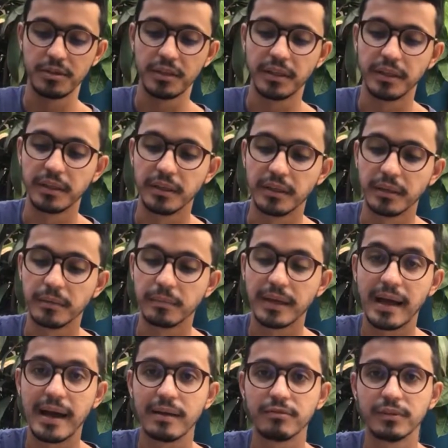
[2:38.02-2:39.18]
de
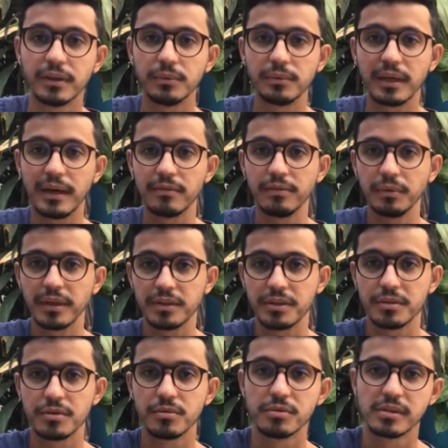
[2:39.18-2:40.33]
carvão, carvão que a
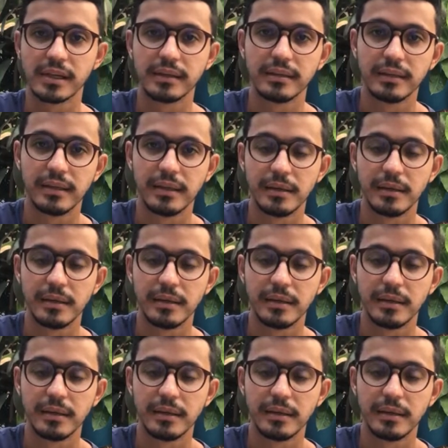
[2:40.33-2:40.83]
gente usa